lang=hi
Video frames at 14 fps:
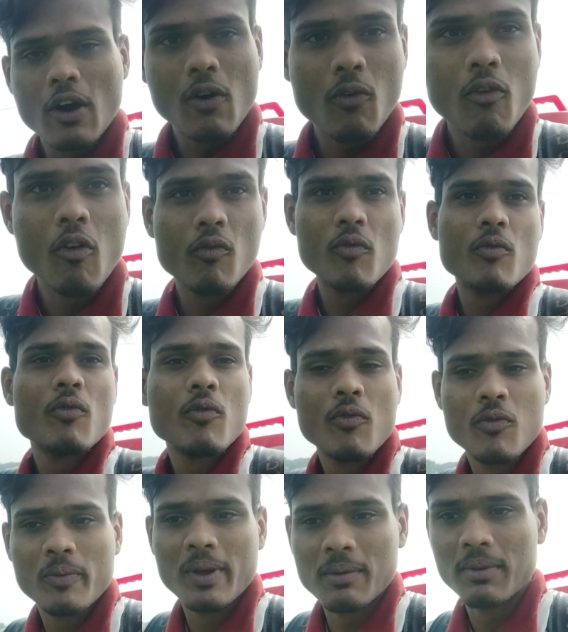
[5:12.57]
गाँव
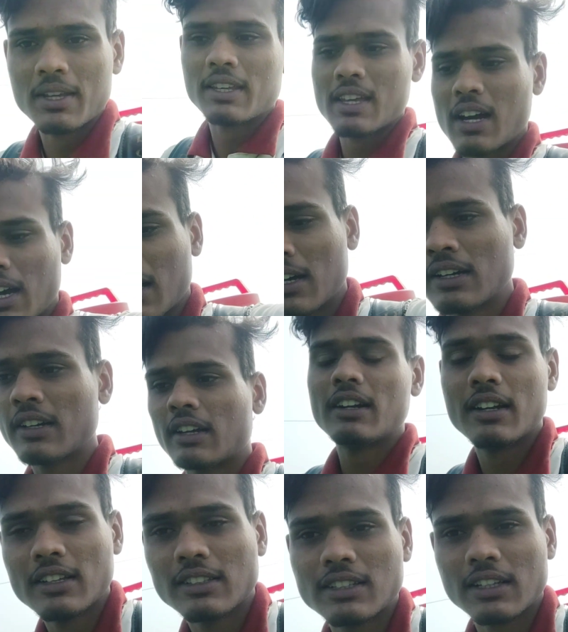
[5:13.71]
में भी क्या
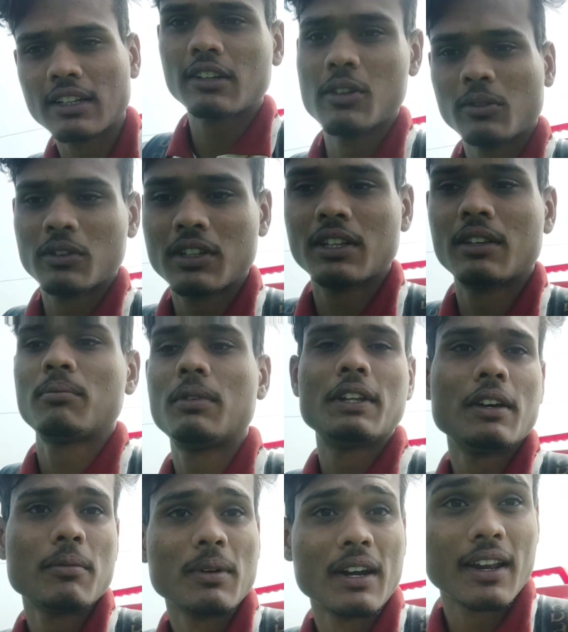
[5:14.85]
कंडीशन है गाँव की पीले
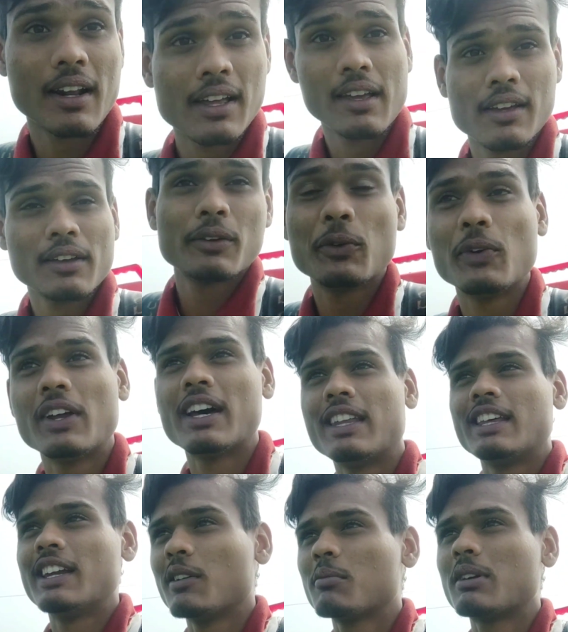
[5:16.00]
पड़ रहे हैं यूरिया
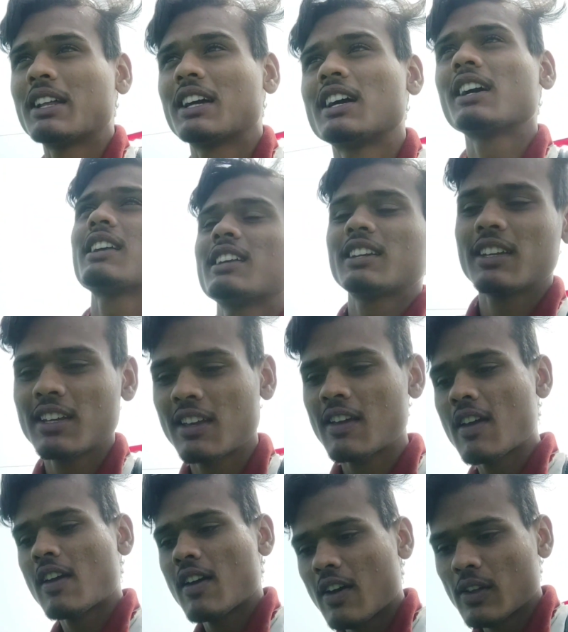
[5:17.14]
देना पड़ेगा कि
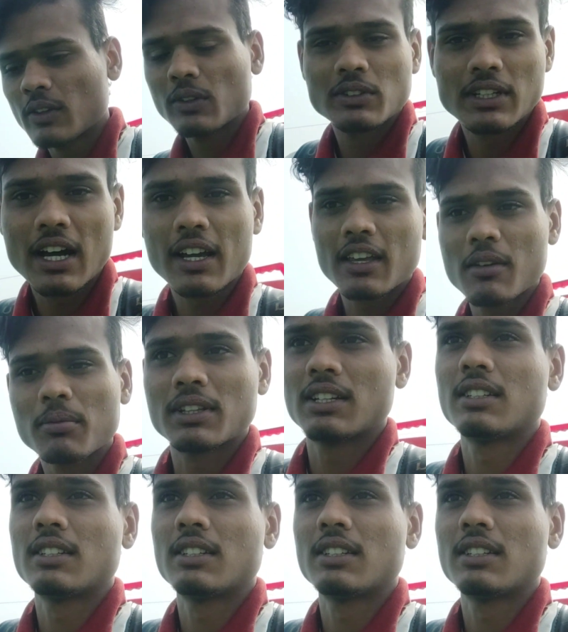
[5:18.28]
नहीं तो जाके ही पता